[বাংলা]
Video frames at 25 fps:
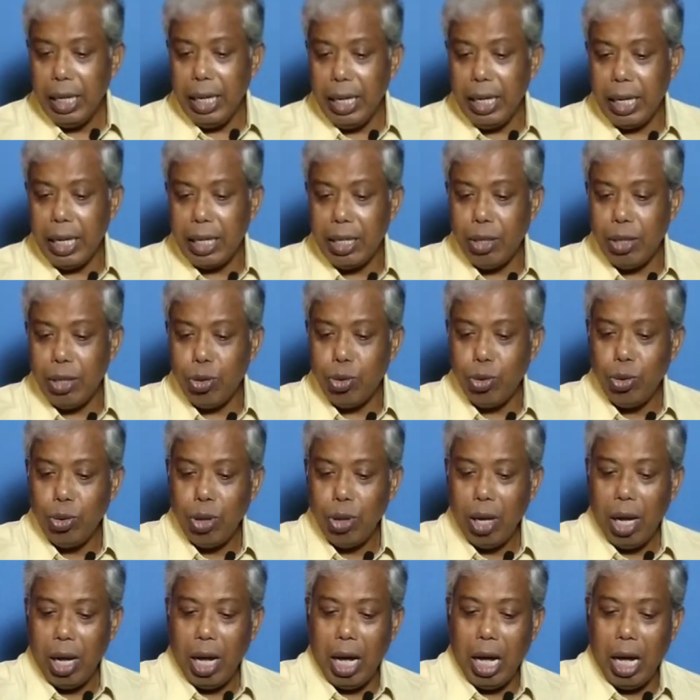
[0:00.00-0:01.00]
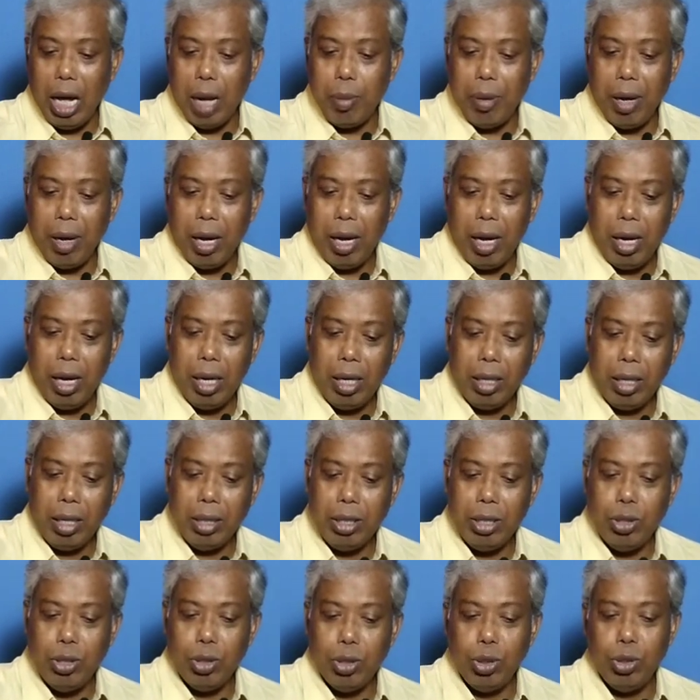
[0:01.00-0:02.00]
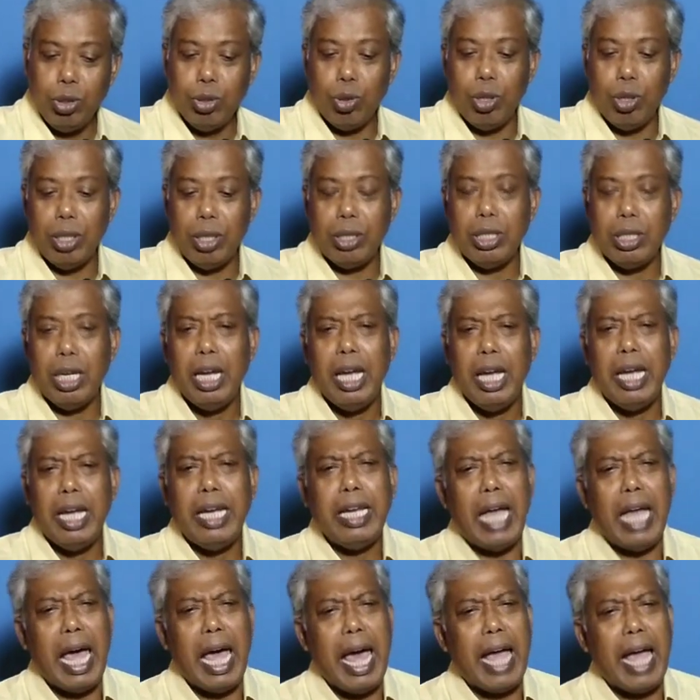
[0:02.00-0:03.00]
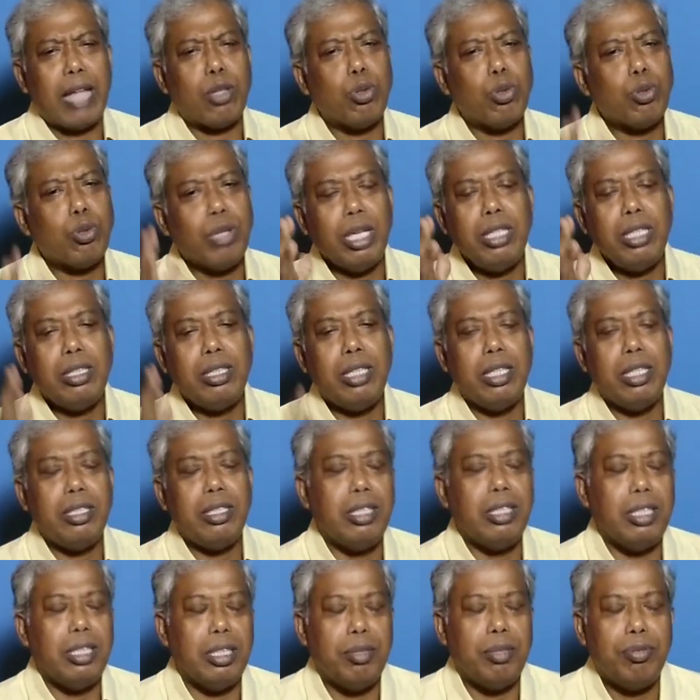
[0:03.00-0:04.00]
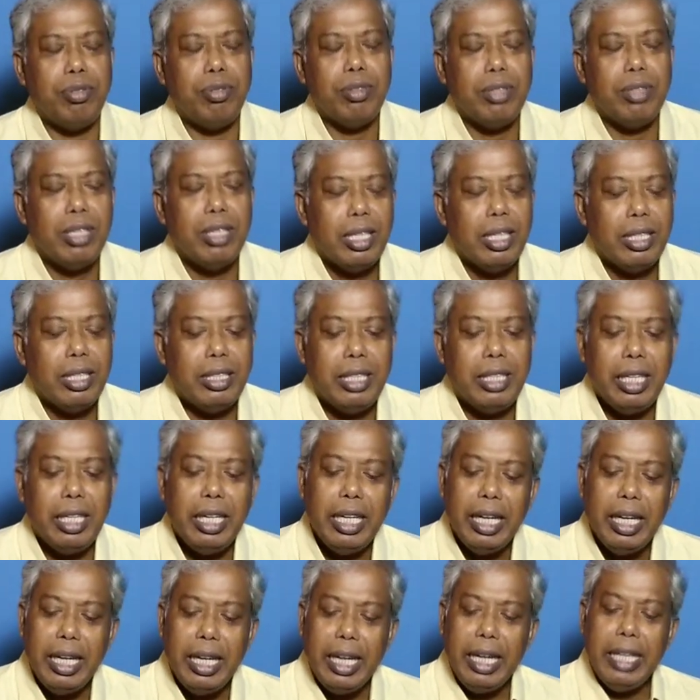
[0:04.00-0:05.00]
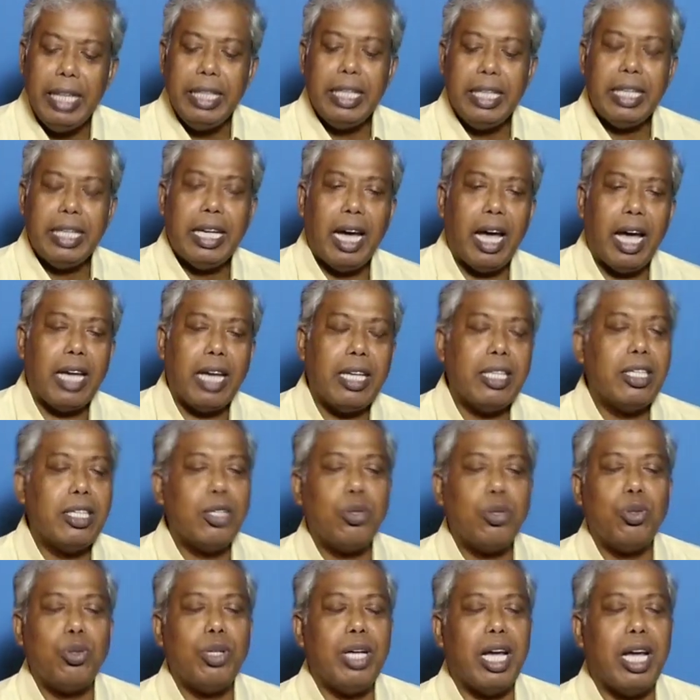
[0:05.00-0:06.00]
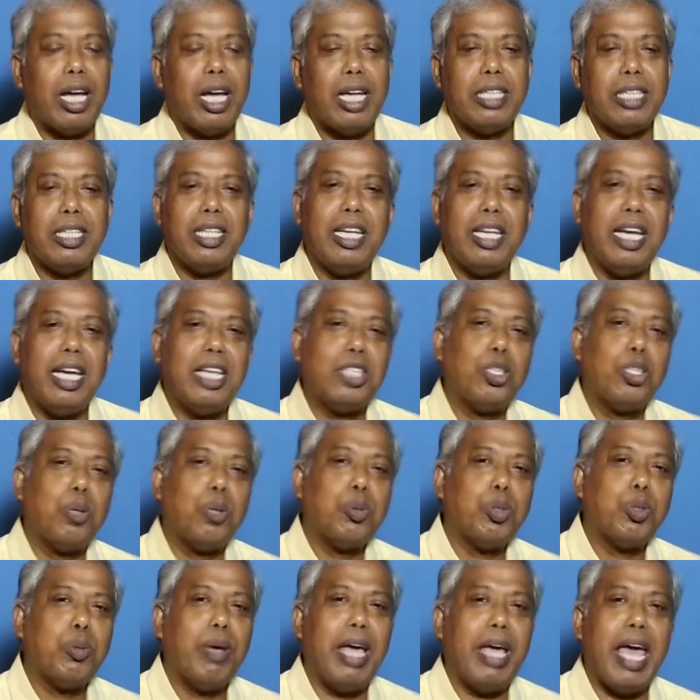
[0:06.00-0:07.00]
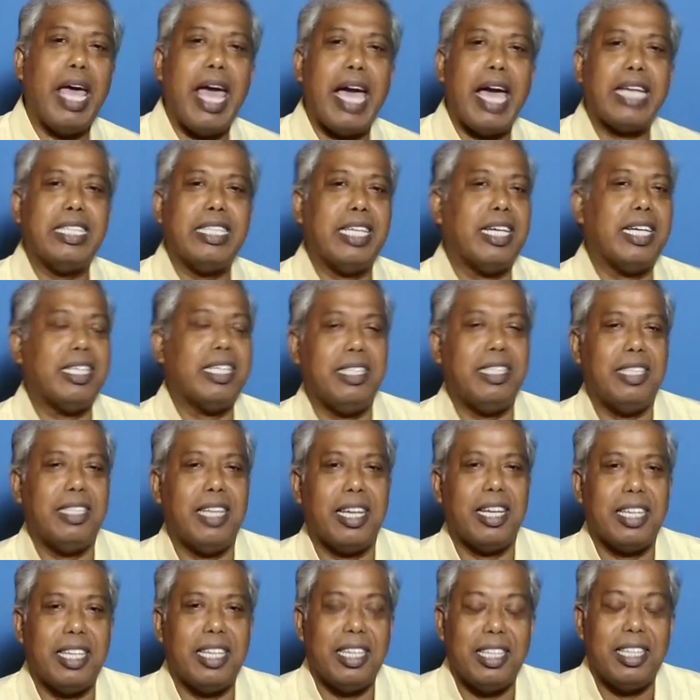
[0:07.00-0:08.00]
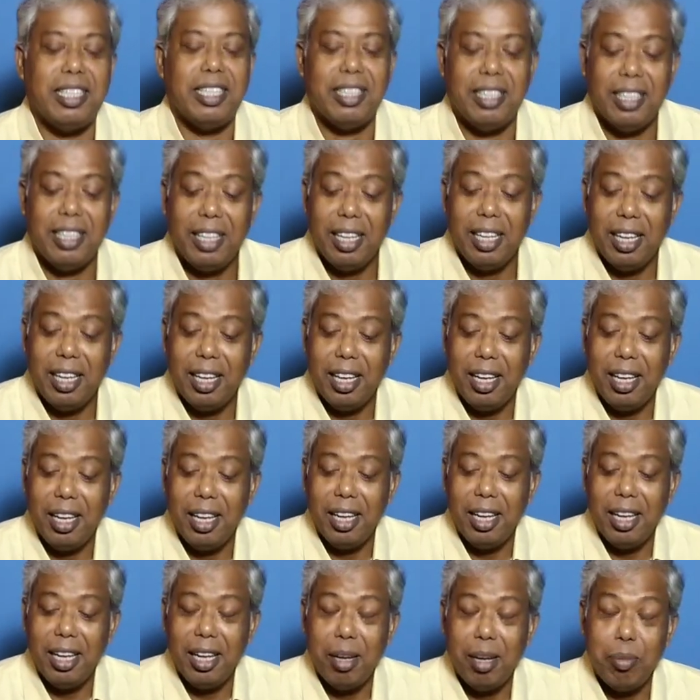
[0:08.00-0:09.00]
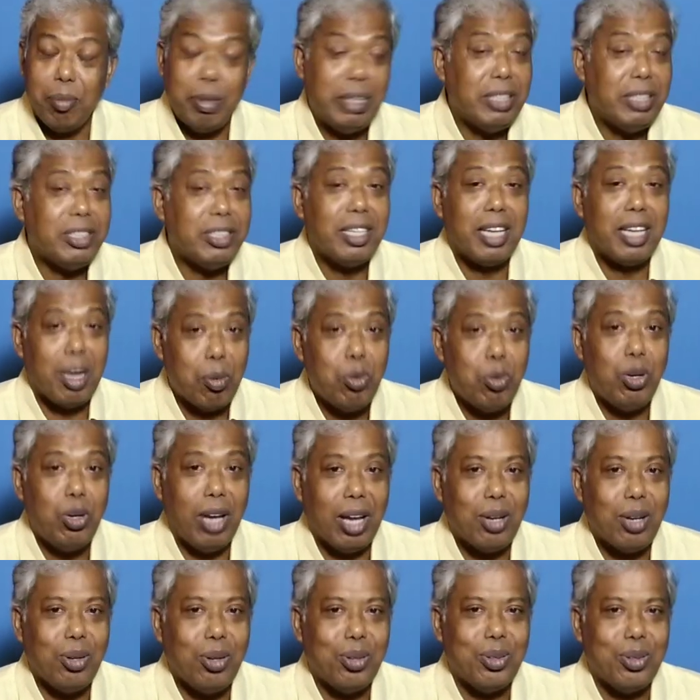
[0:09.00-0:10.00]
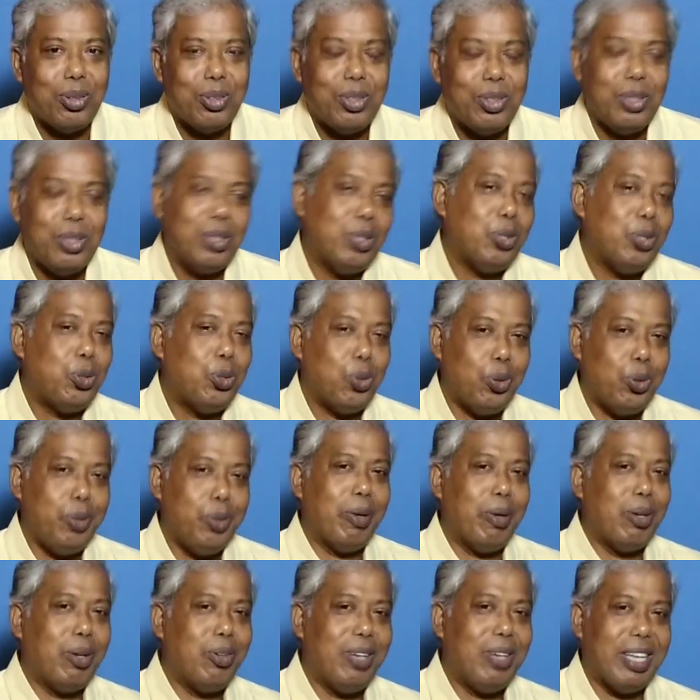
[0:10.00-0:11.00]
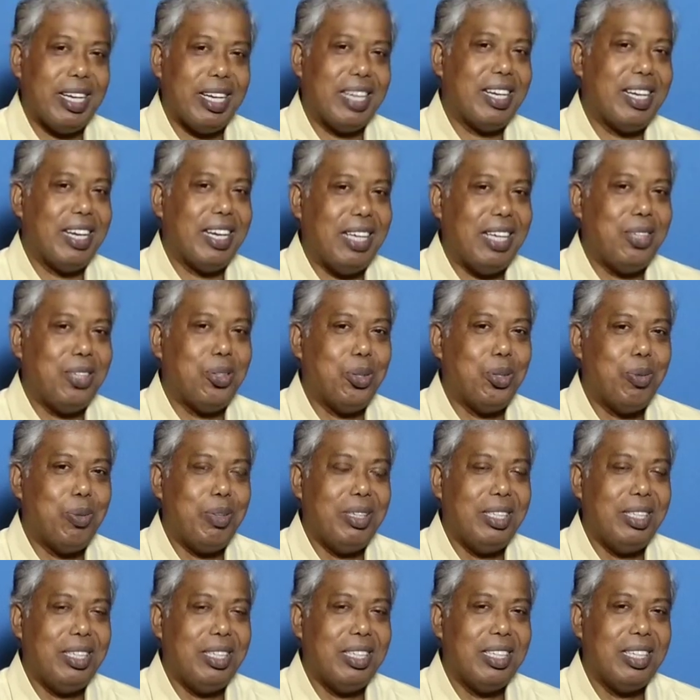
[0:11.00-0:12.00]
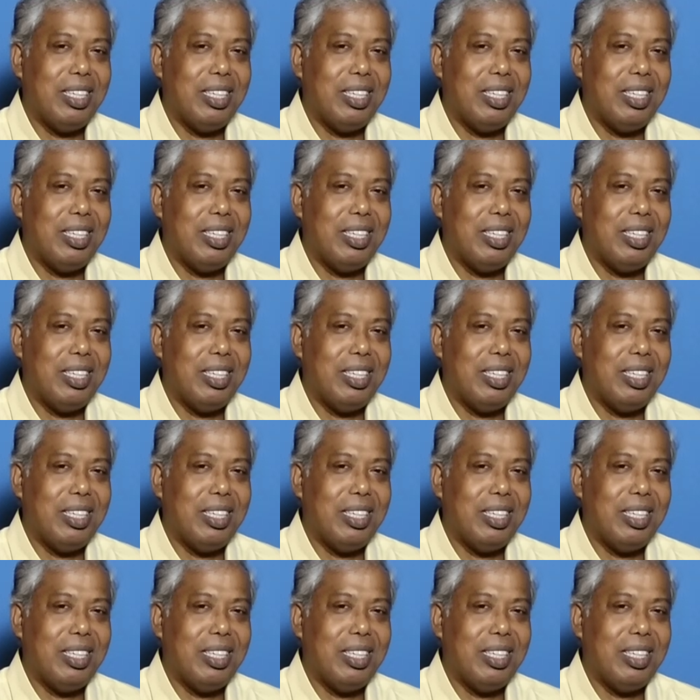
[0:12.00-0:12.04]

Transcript: এরা কিন্তু আবার তিনজন চলে এসেছে এরা এতটাই সেন্সিটিভ যে এদেরকে আলাদা করে রাখা যায় না এরা সবসময় এক জায়গাতেই থাকে ম্যাজিকটা কেমন লাগলো যদি ভালো লাগে একটা লাইক করবেন